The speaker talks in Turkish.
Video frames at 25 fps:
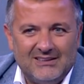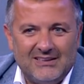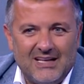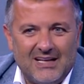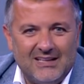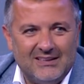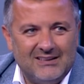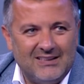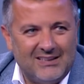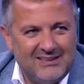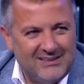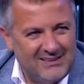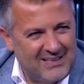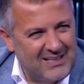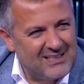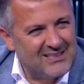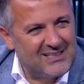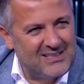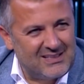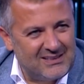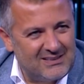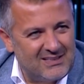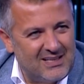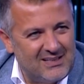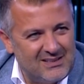Sen
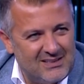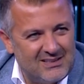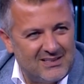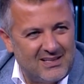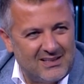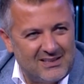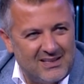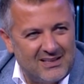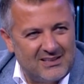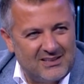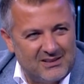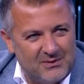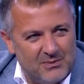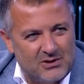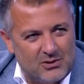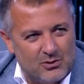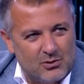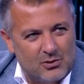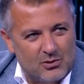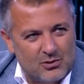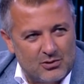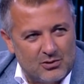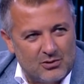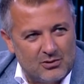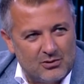de, sen de zaten
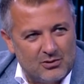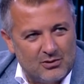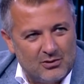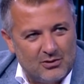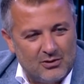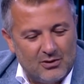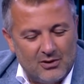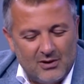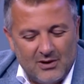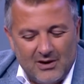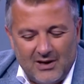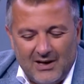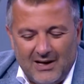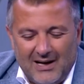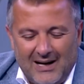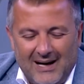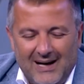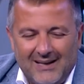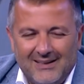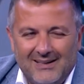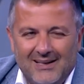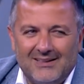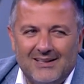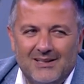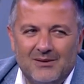gitmek istiyorsun.
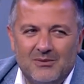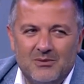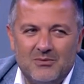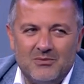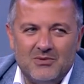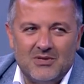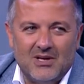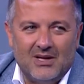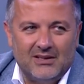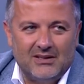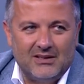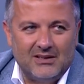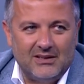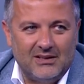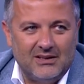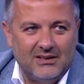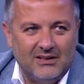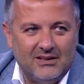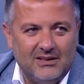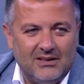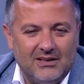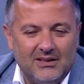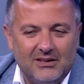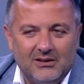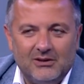Hadi atalım imzalı.
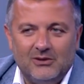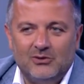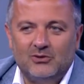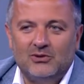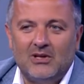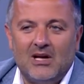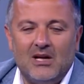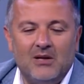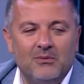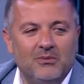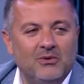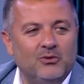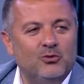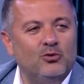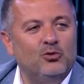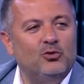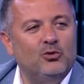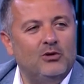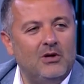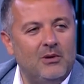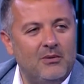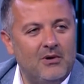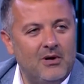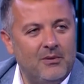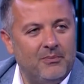Güzel bir
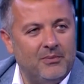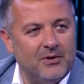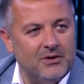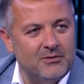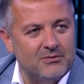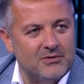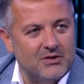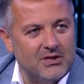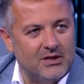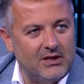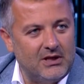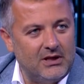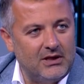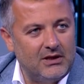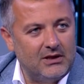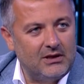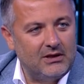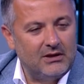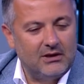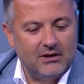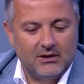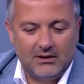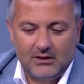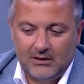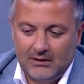uğurlama yapalım sana.
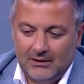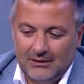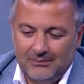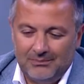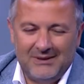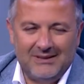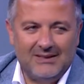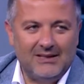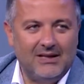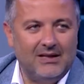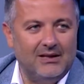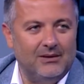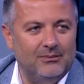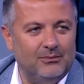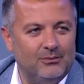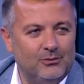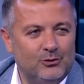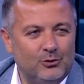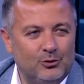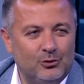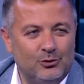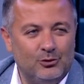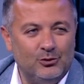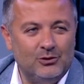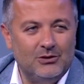Bitirelim.
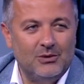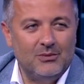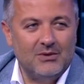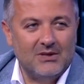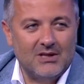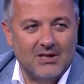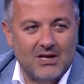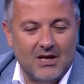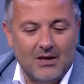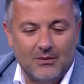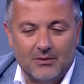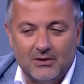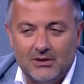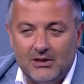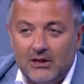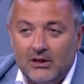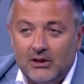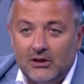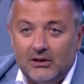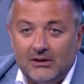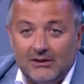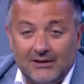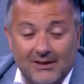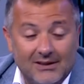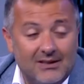Bu sunucuma da kalma.
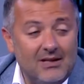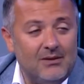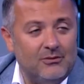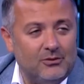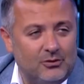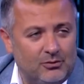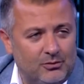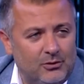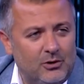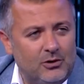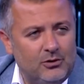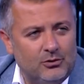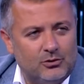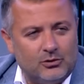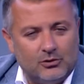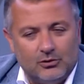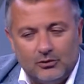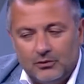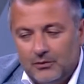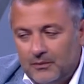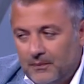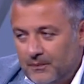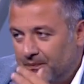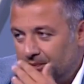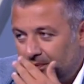Neden biliyor
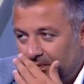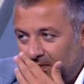musun?